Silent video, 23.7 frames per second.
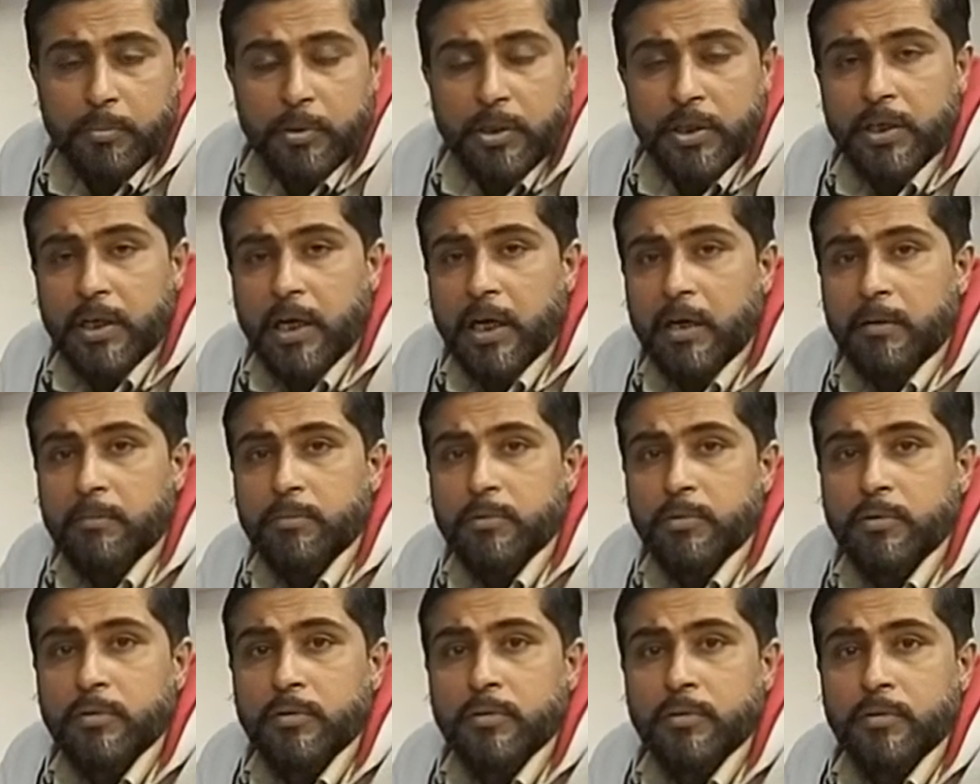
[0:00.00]
फिर
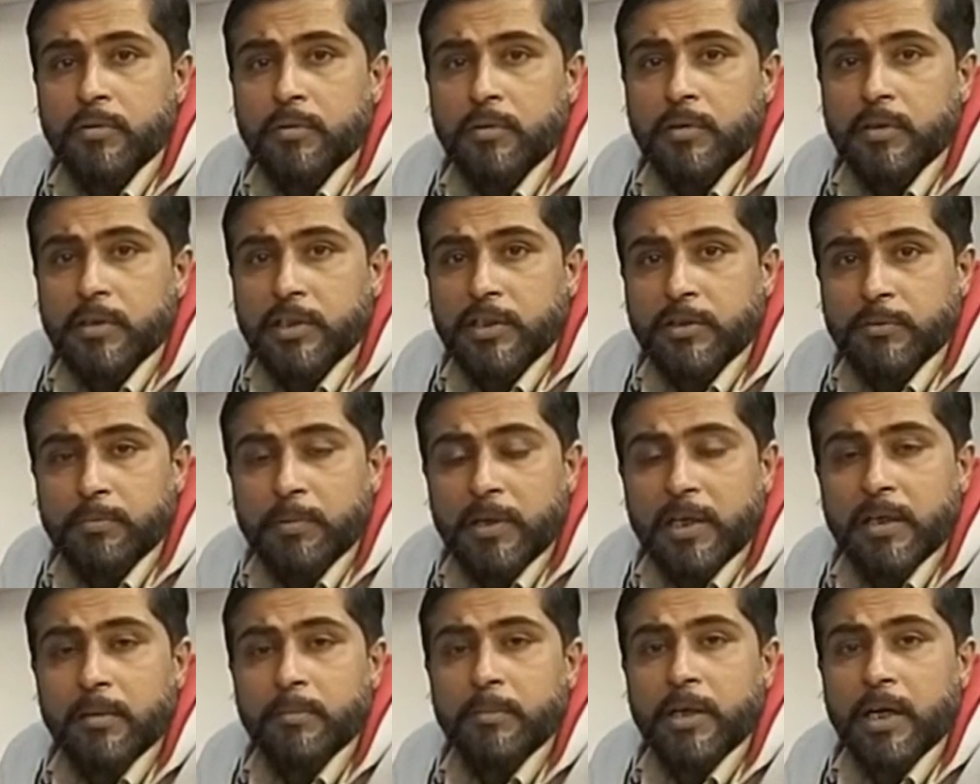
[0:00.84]
आपको इस
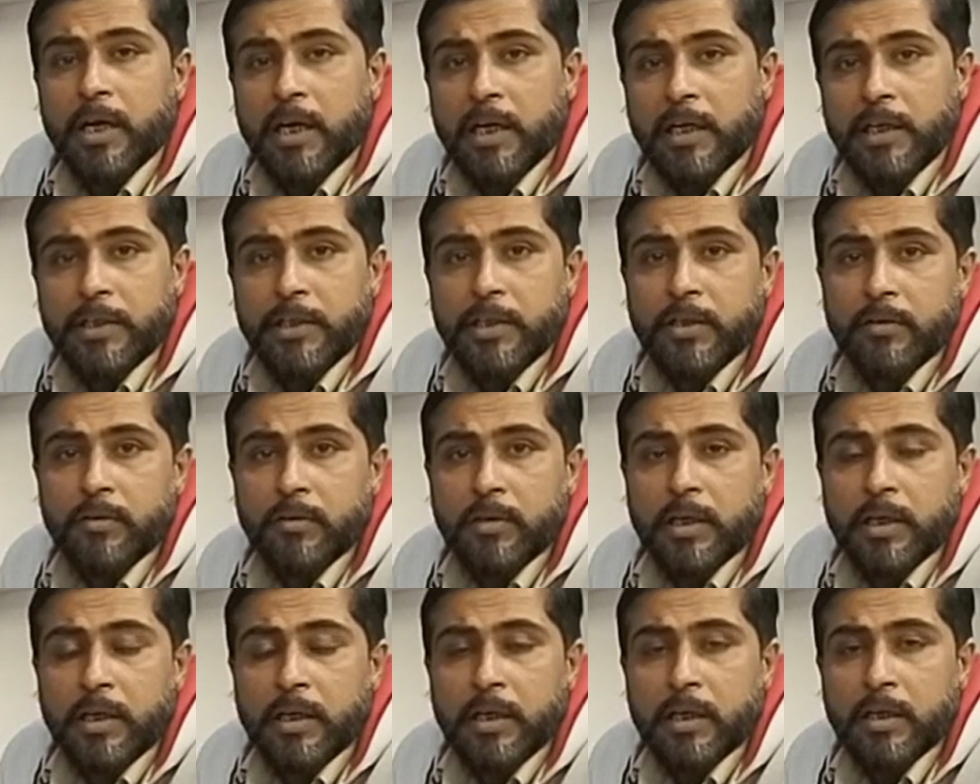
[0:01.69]
बारे में आइडिया
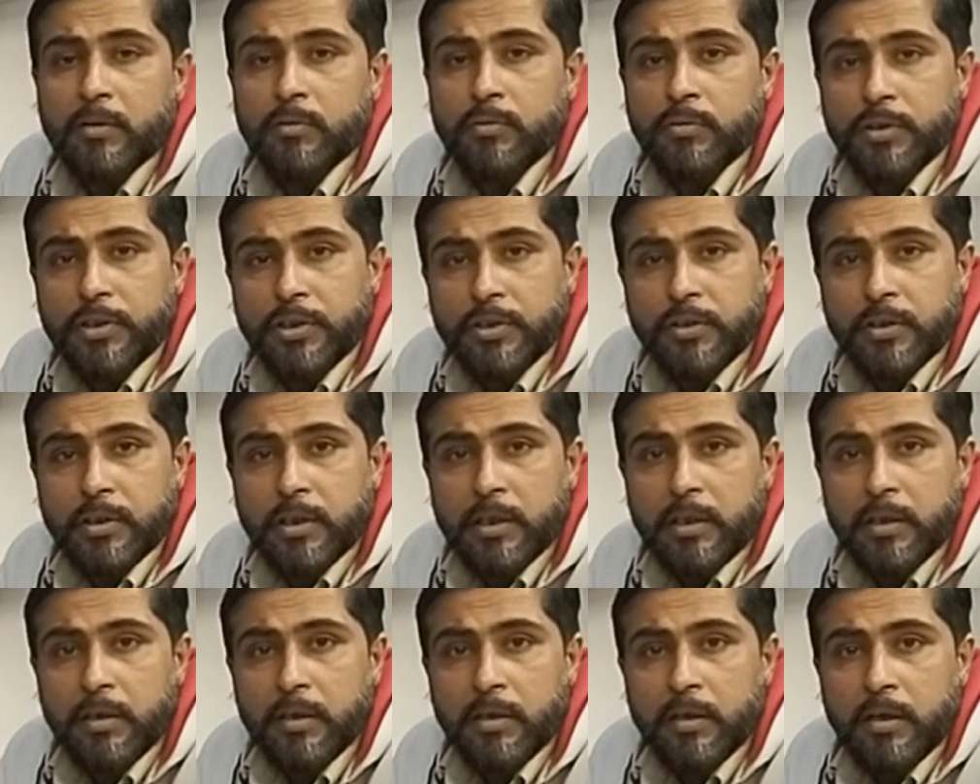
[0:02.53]
होगा
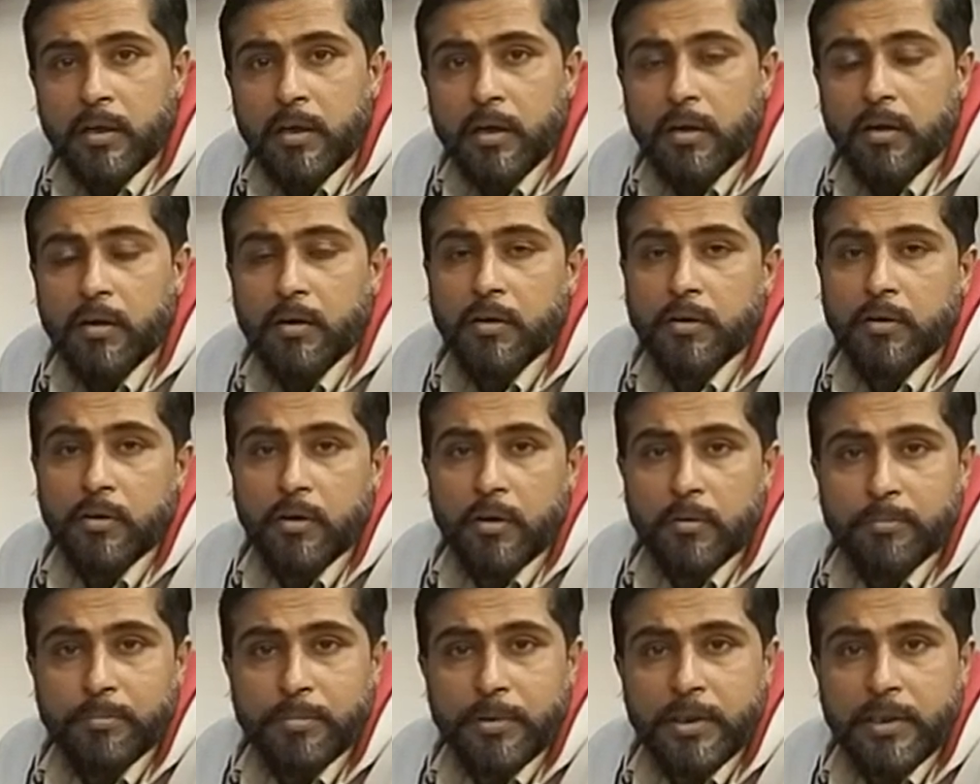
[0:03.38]
ओरिजिनल और
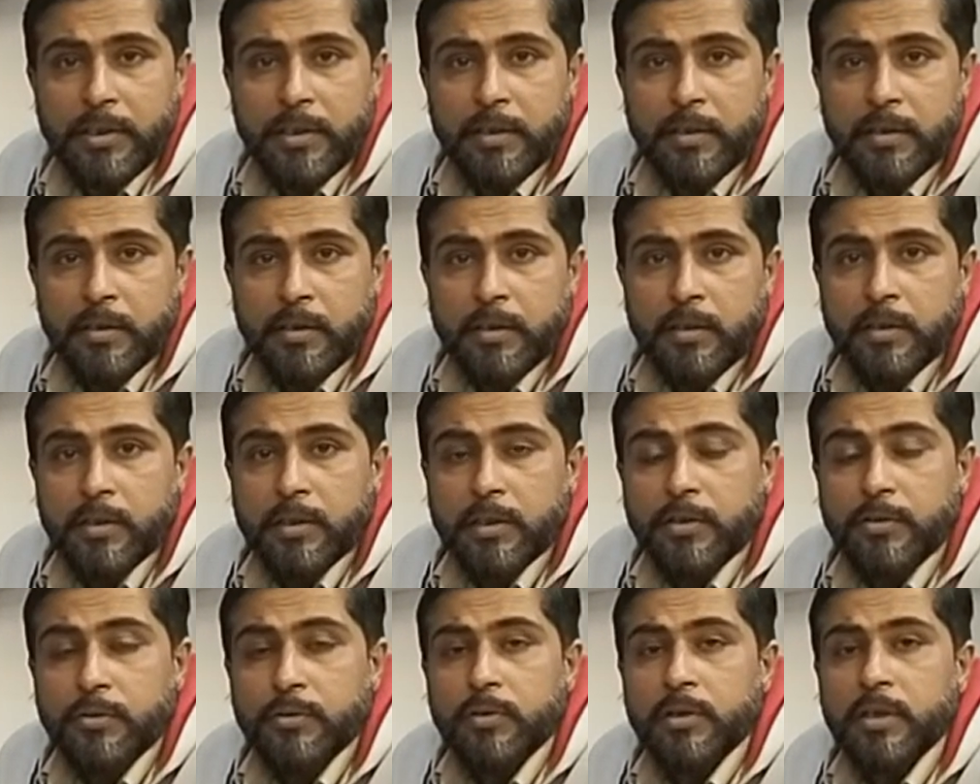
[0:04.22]
कॉपी
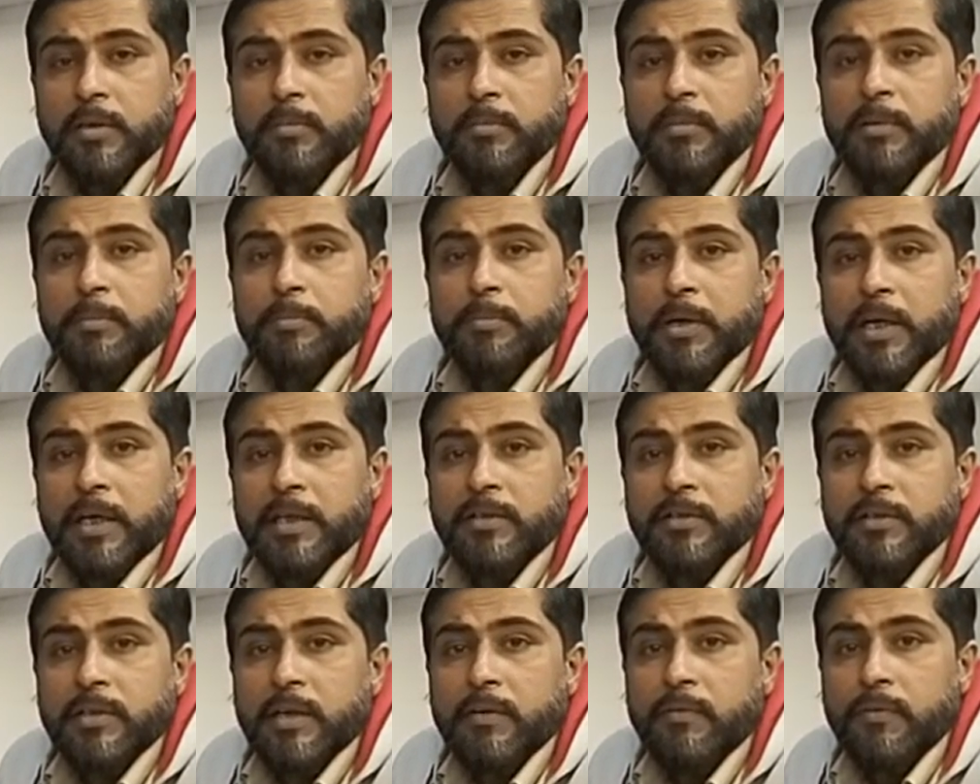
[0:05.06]
कंट्रोलर में
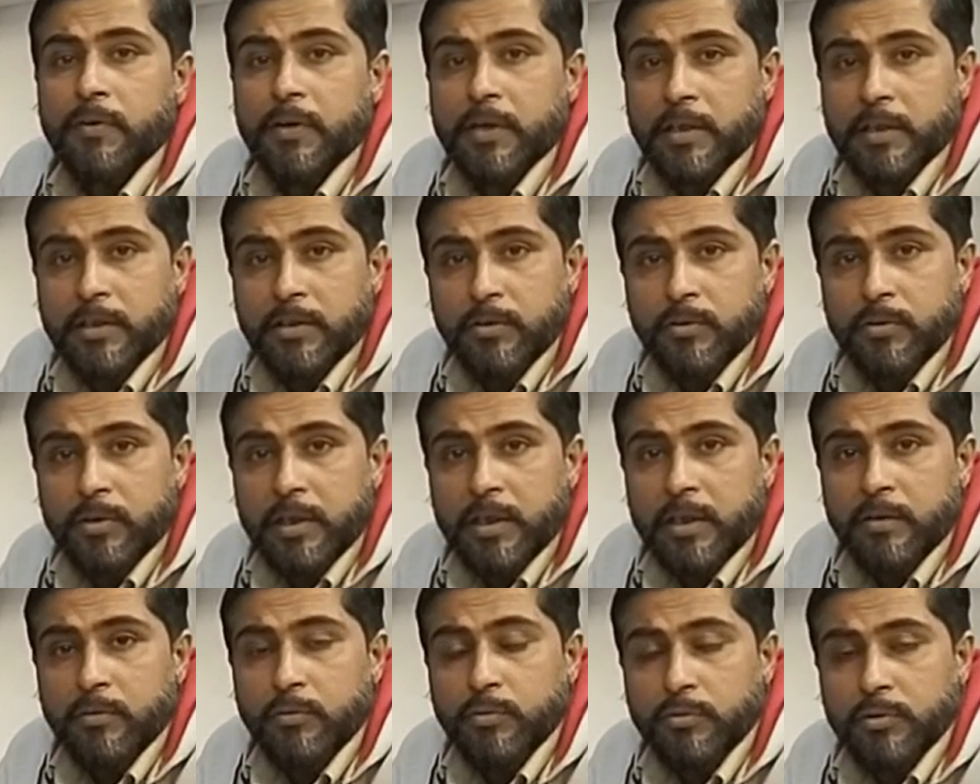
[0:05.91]
प्राइस का फ़र्क जो
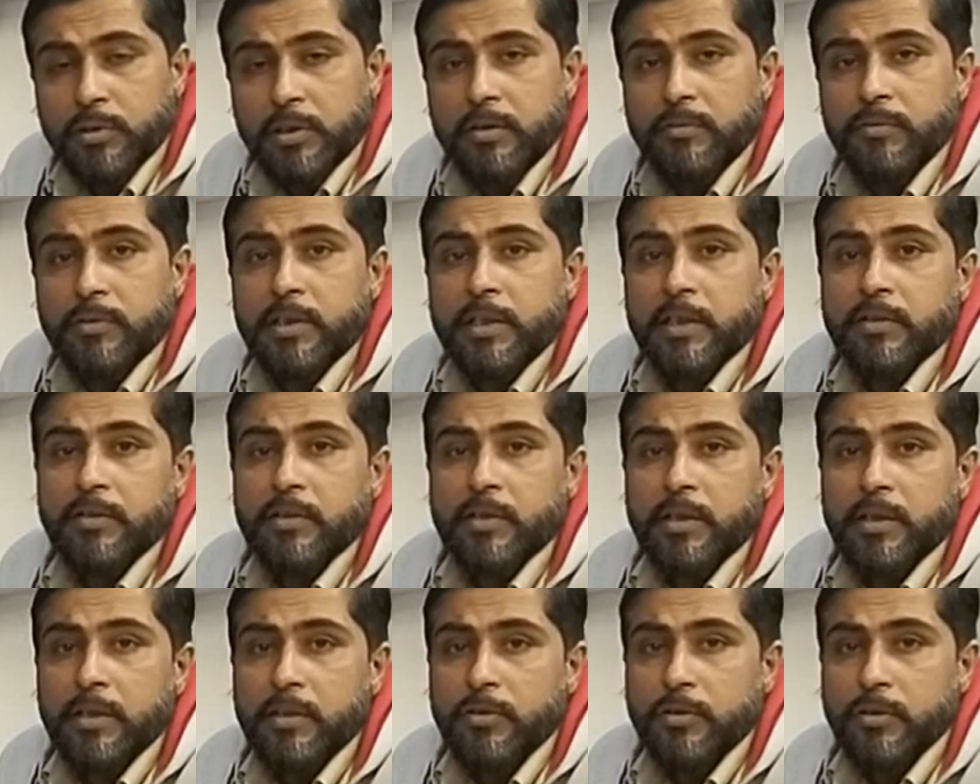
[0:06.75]
है उसकी वजह
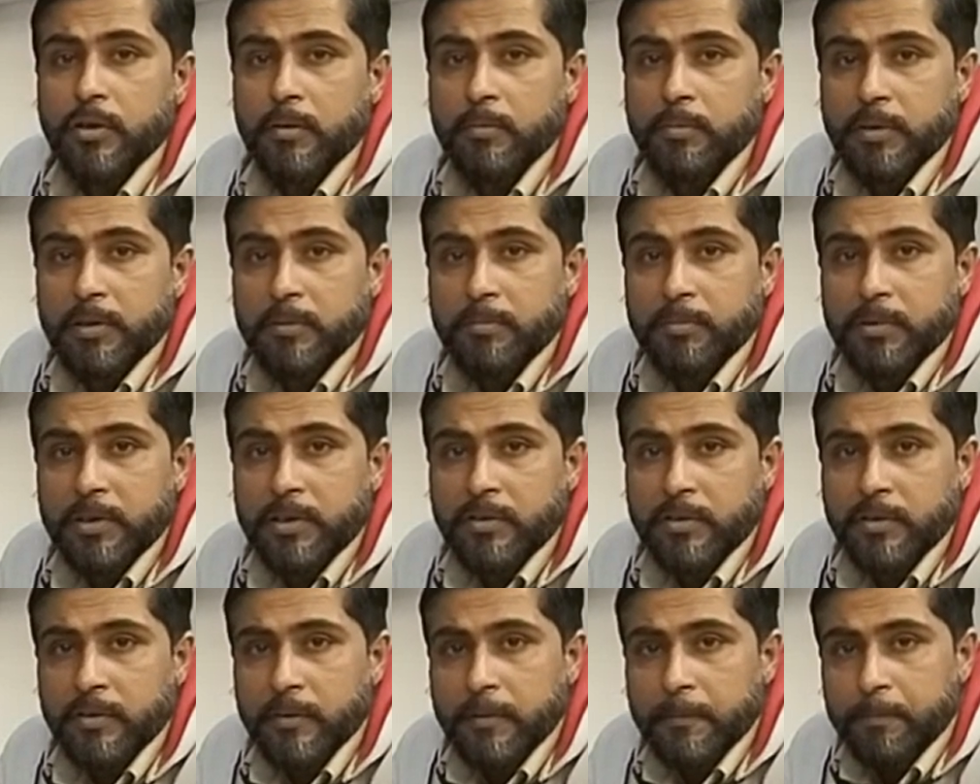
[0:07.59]
से
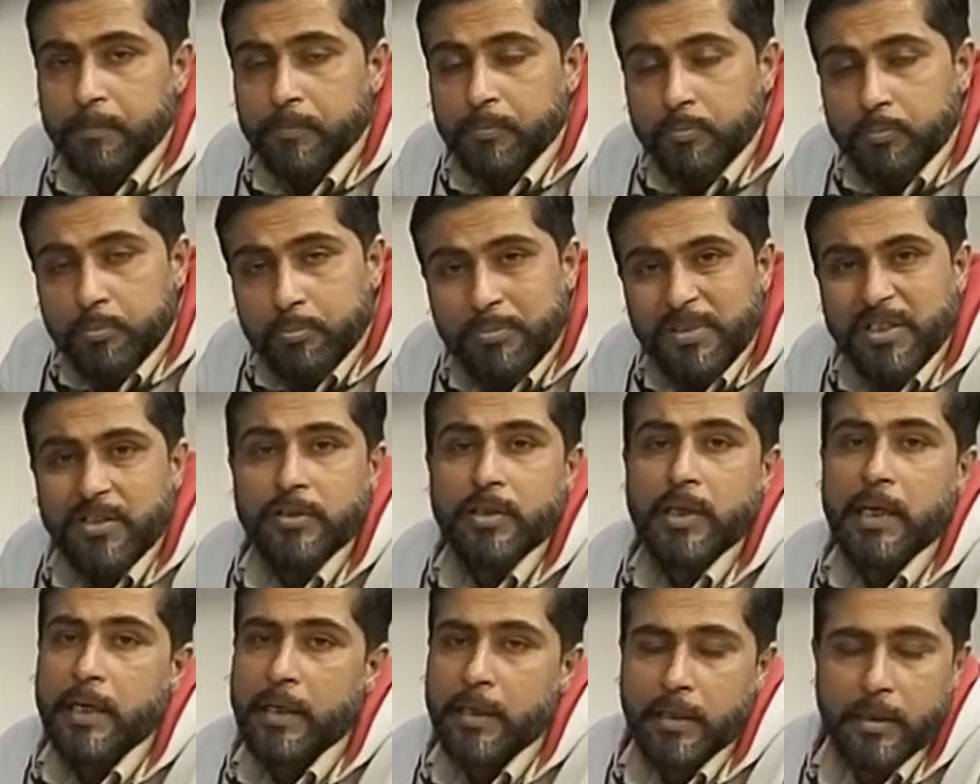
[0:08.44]
शॉपकीपर्स
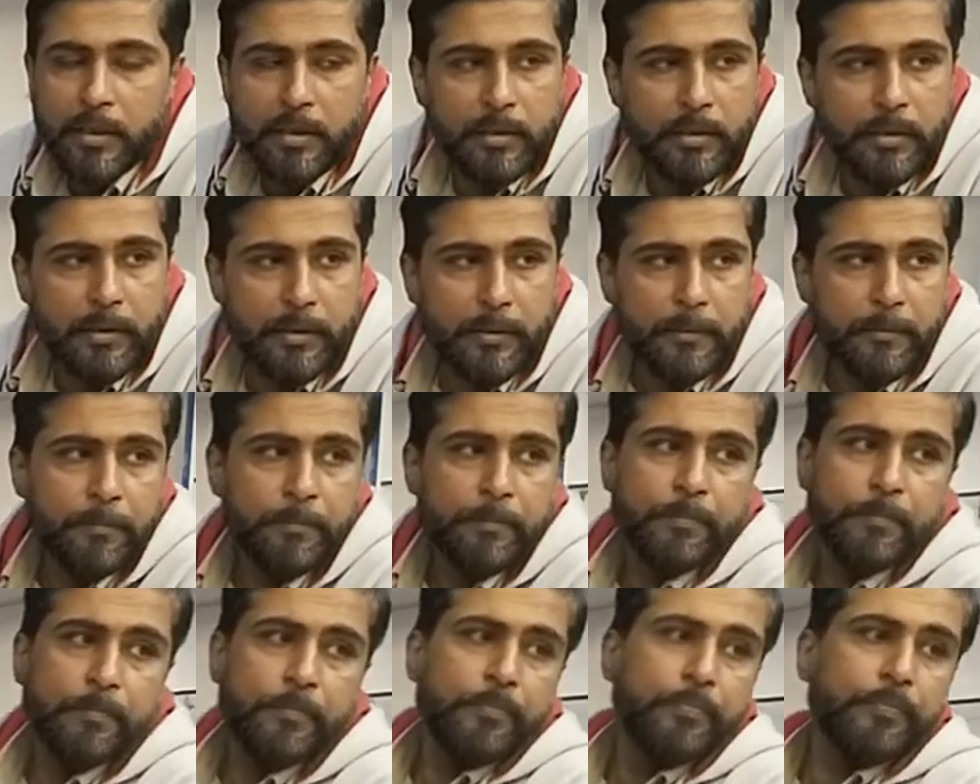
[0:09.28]
मिसगाइड करते हैं